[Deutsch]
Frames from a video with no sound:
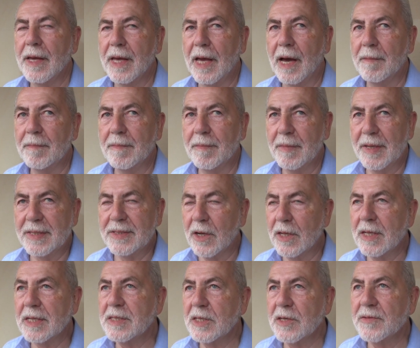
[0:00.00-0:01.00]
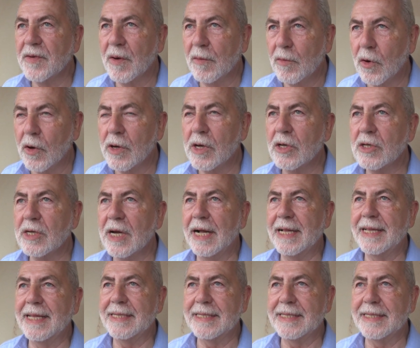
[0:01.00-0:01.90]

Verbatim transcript: Ja, man soll das nicht für möglich halten.